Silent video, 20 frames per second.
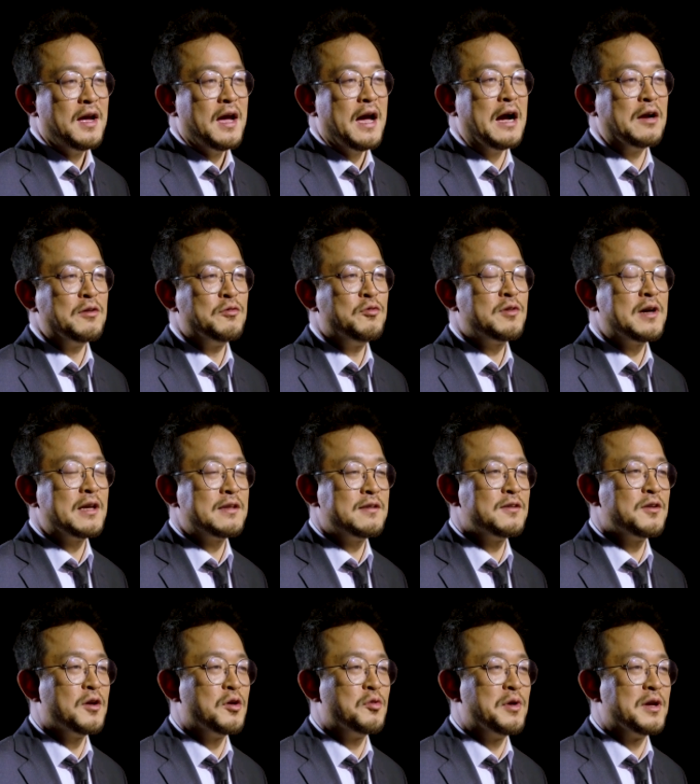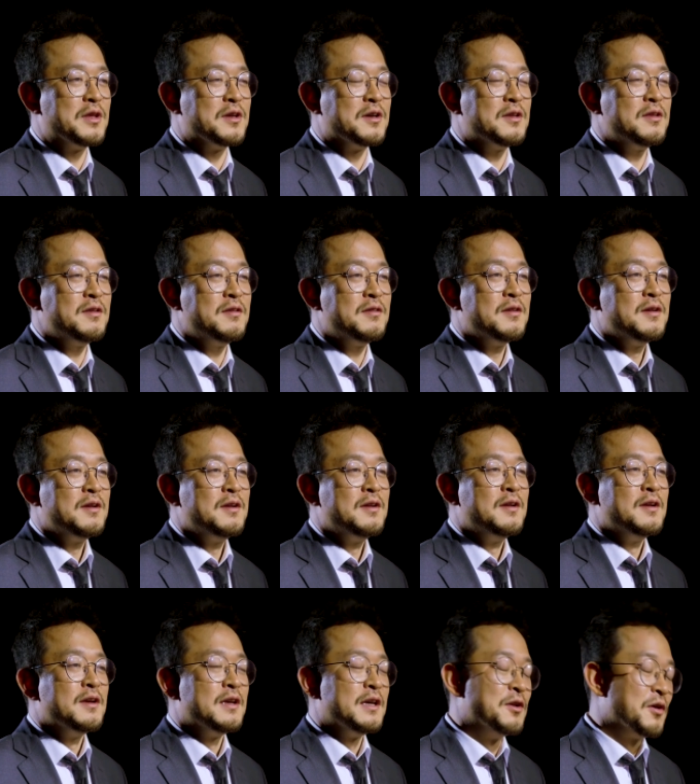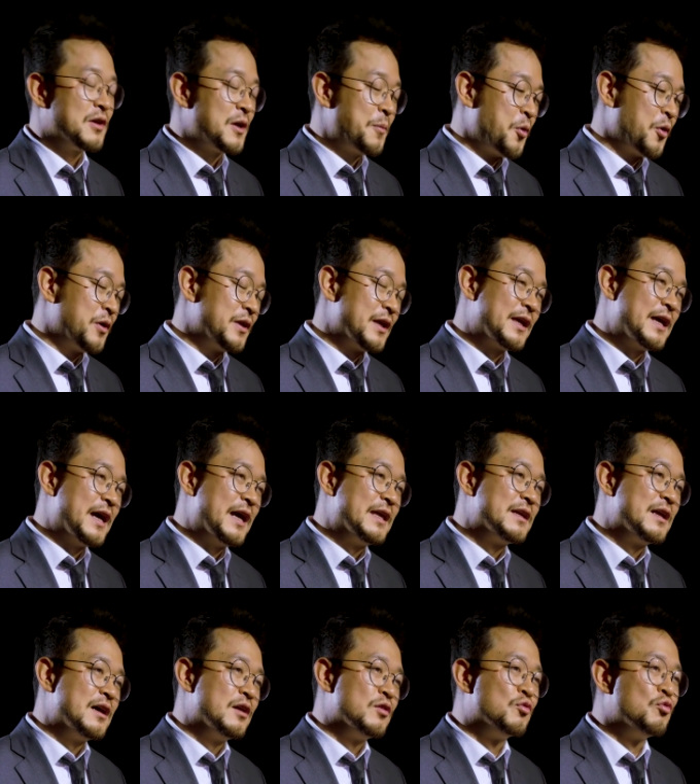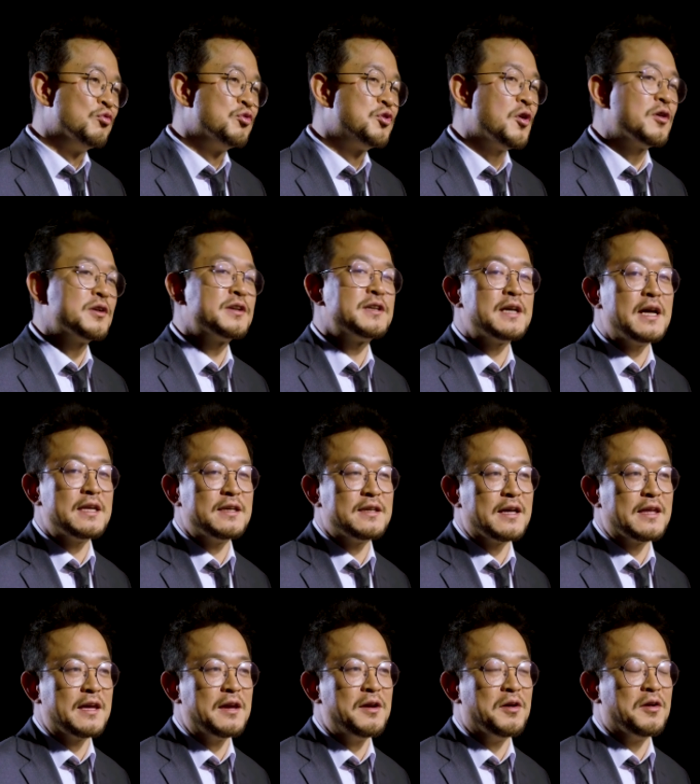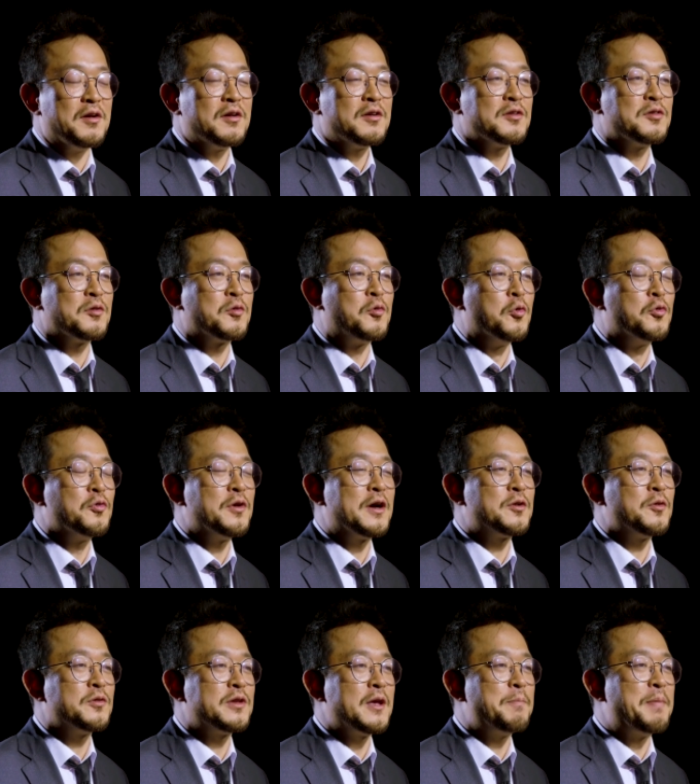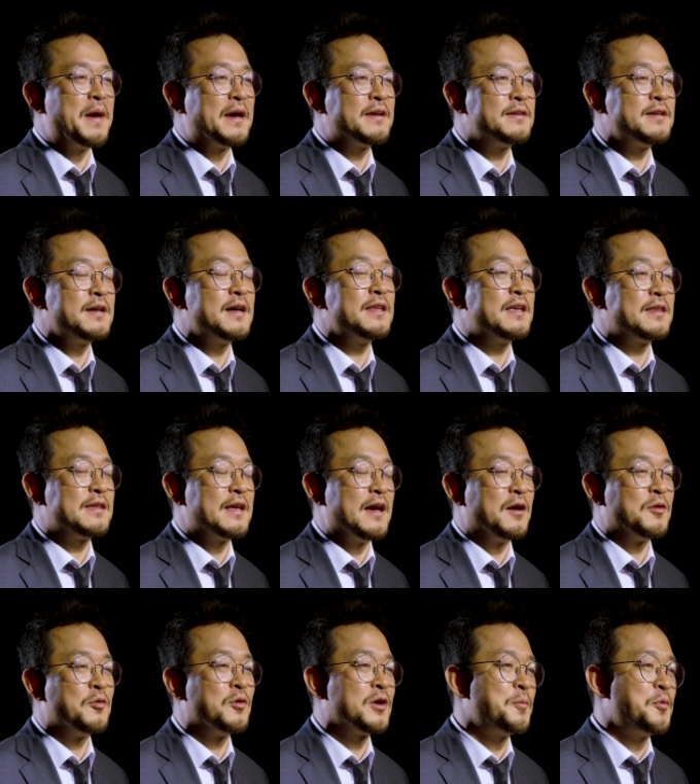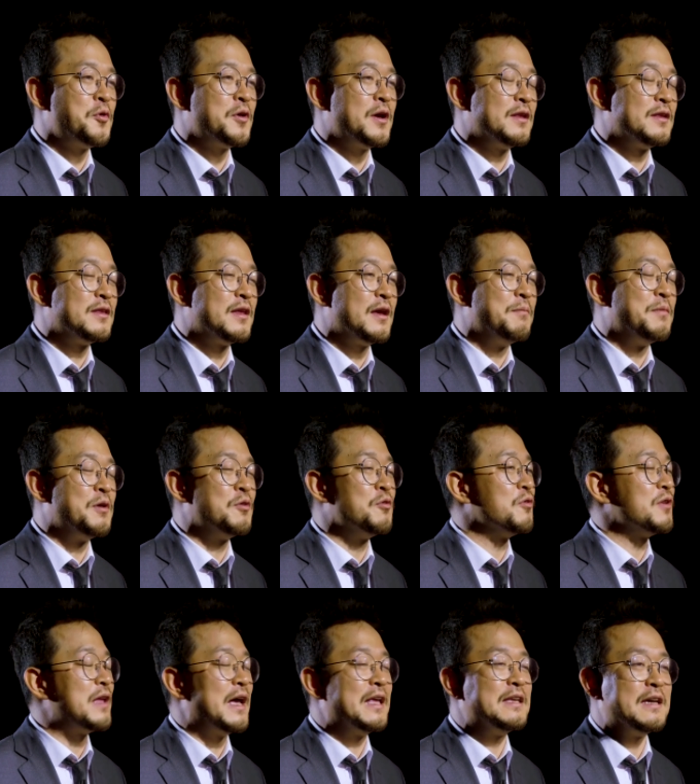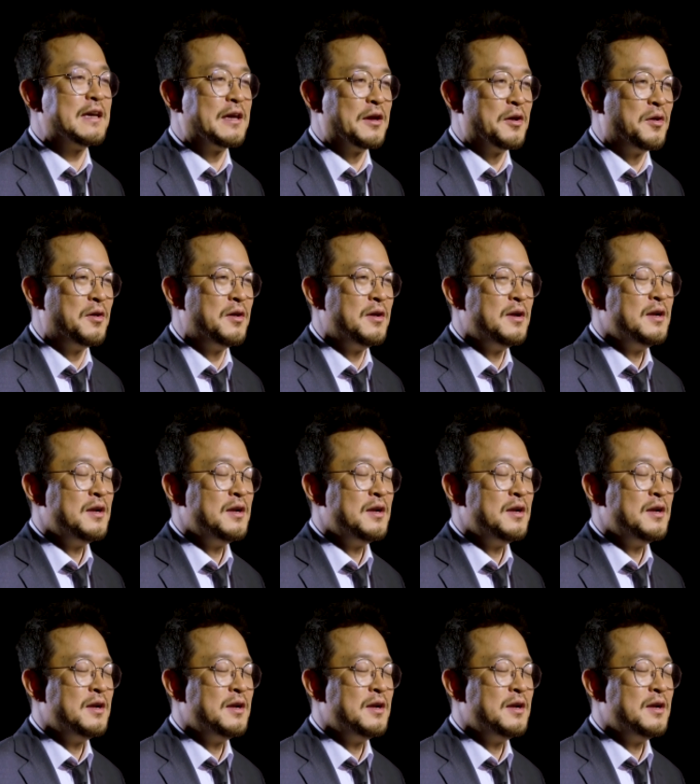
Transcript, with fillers: 한국 같은 경우에는 이렇게 표기된 게 아니라 누적 시간이잖아요. 그래서 고등학교 때 100시간 했다 이렇게 표기하는데 미국은 아니에요.